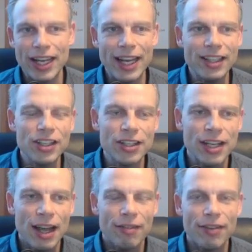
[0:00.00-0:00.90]
Ähnliches
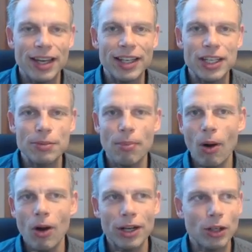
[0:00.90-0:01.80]
werde ich
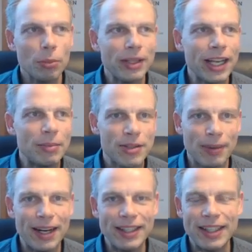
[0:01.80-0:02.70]
morgen noch mit einem
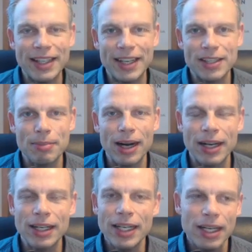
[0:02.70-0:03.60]
zweiten Index
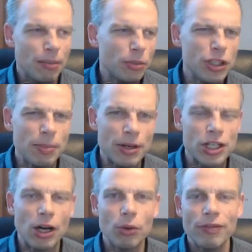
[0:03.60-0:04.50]
machen. Muss ich mal
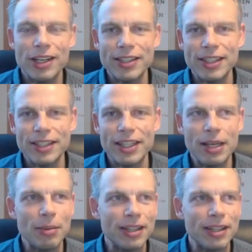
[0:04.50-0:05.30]
schauen, welchen ich nehme.